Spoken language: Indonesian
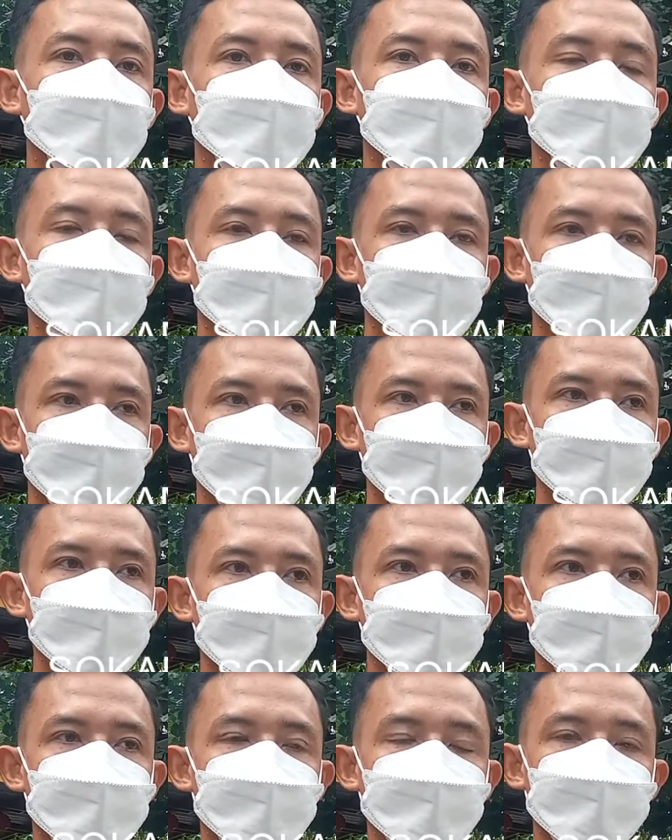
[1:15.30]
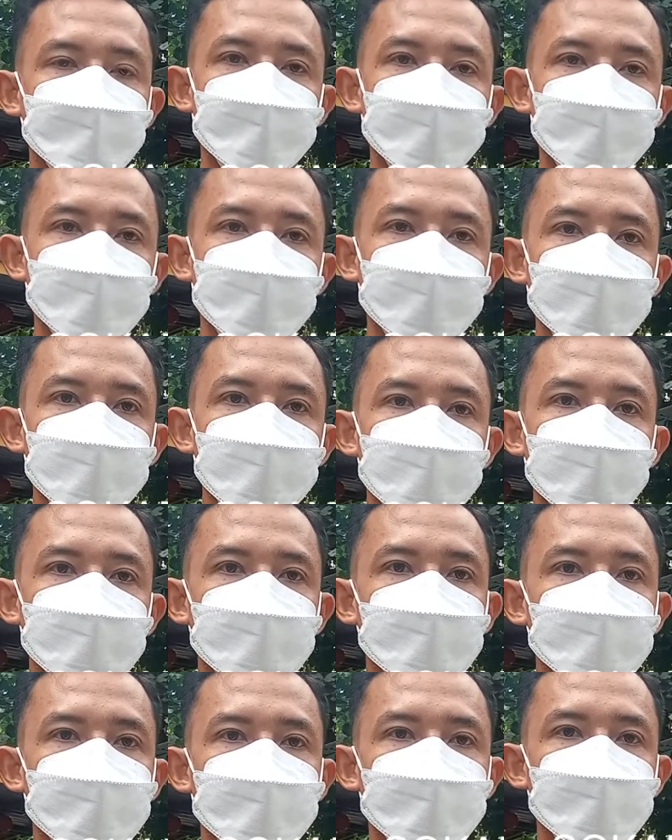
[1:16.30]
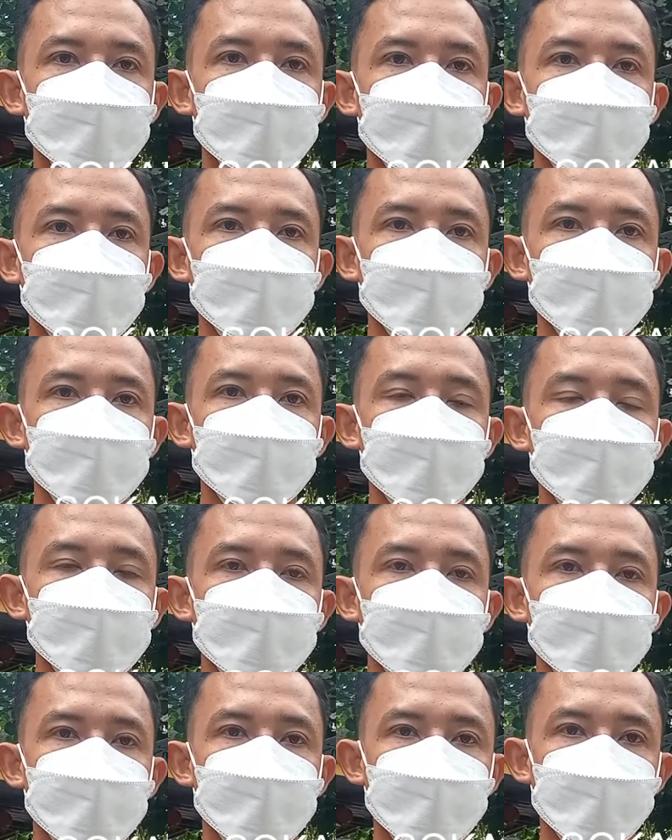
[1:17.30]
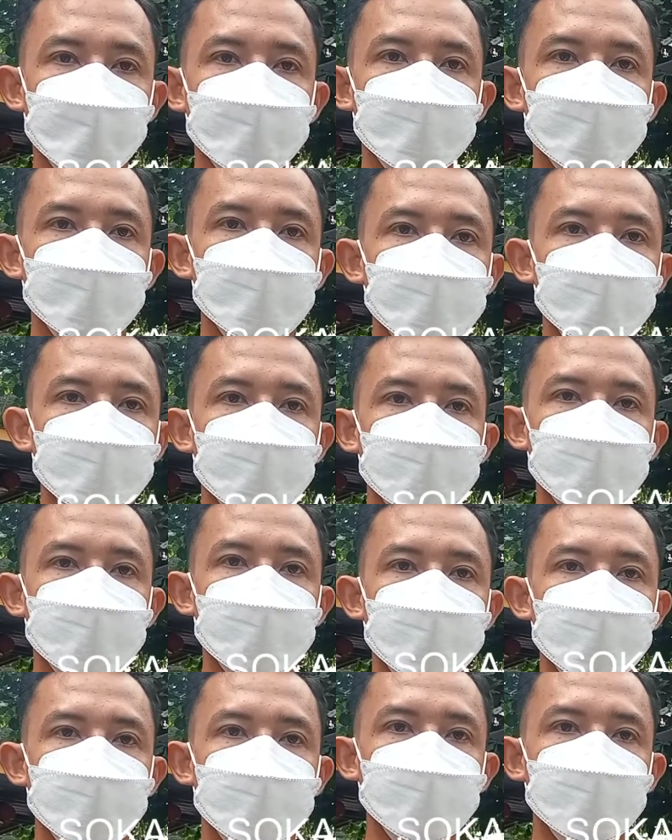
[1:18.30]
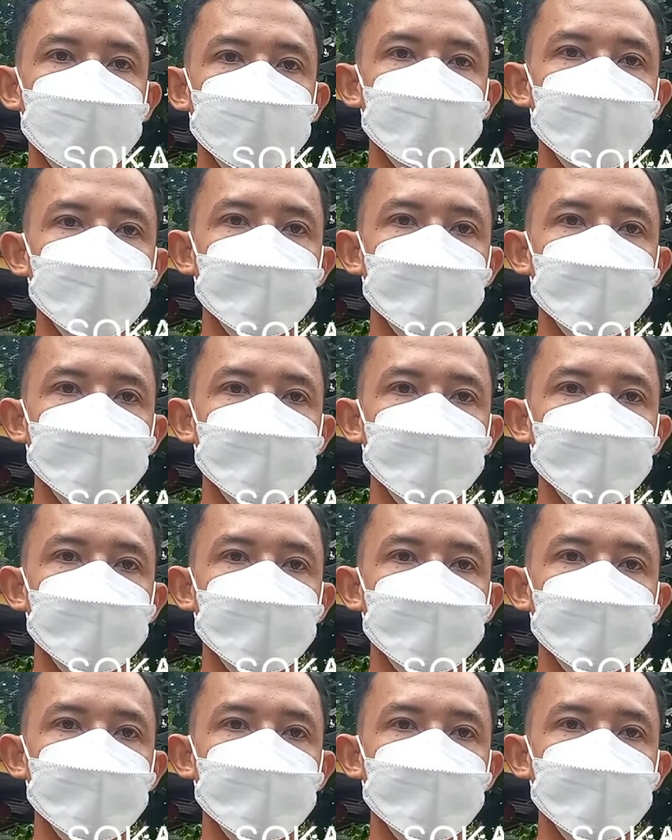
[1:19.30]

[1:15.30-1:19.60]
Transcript: tapi apa untuk PLN sendiri, saya ulangi untuk PLN sendiri hmm. ada program vaksinasi?